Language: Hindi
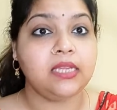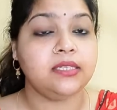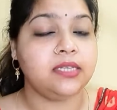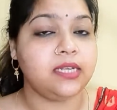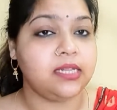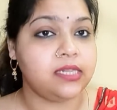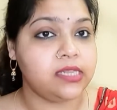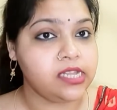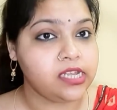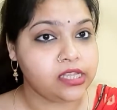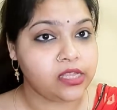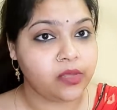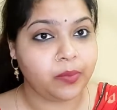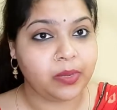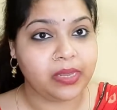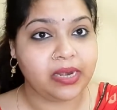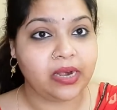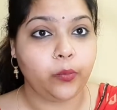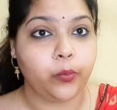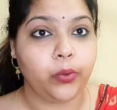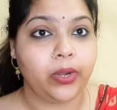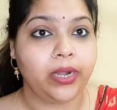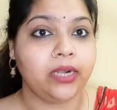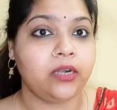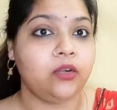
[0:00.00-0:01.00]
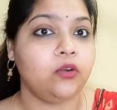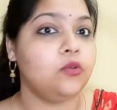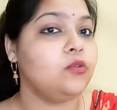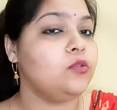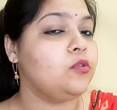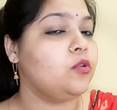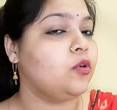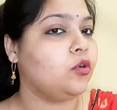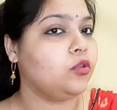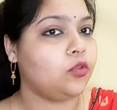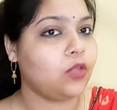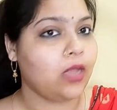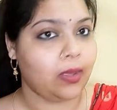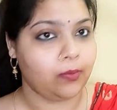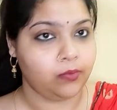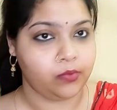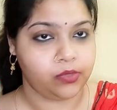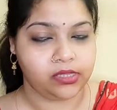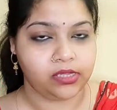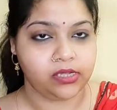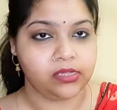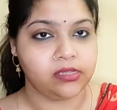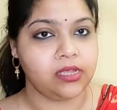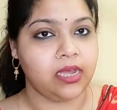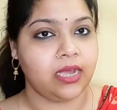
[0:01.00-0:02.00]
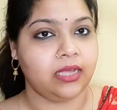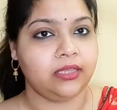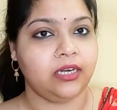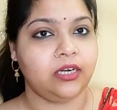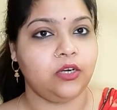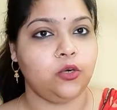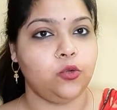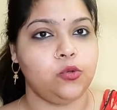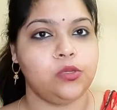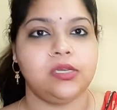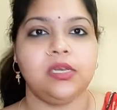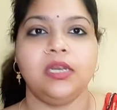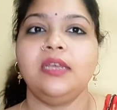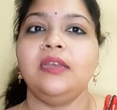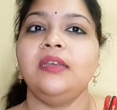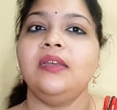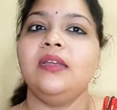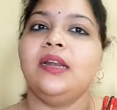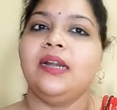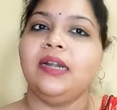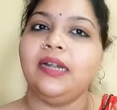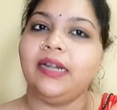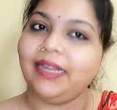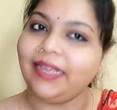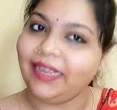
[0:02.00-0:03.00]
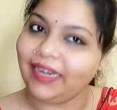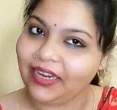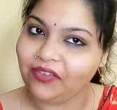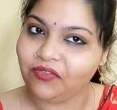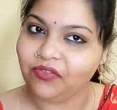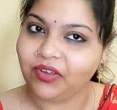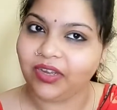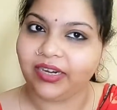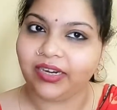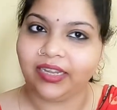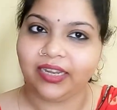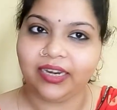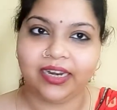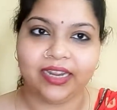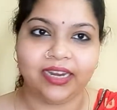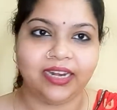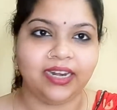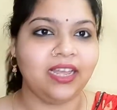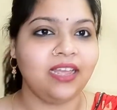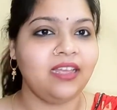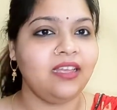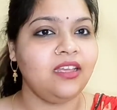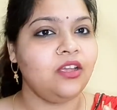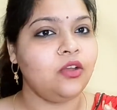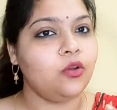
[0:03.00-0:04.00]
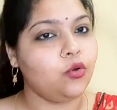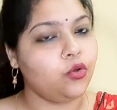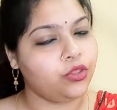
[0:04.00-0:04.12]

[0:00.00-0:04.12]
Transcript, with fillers: जल्दी से मेरा वेट लूज हो तो आप उससे ज़्यादा डोज लें डेली वन ही लेना है